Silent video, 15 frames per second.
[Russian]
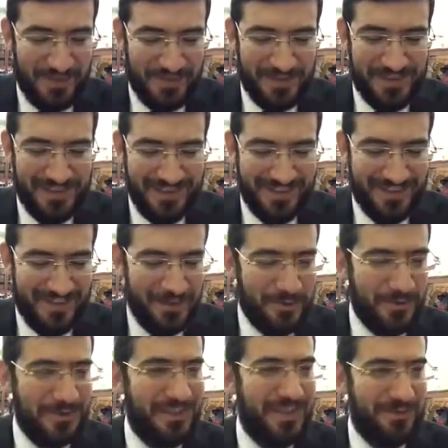вышло
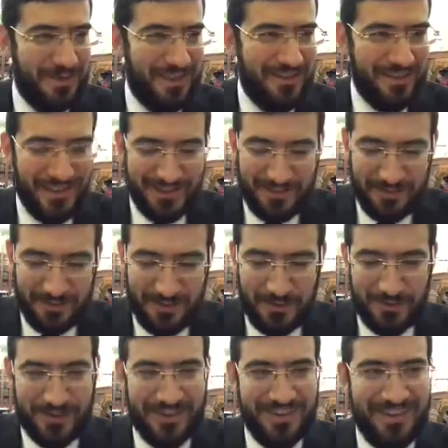далеко за рамки еврейского
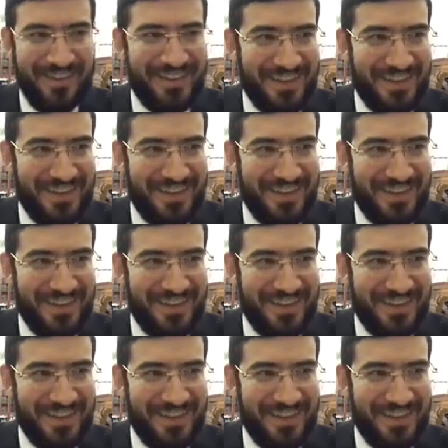народа.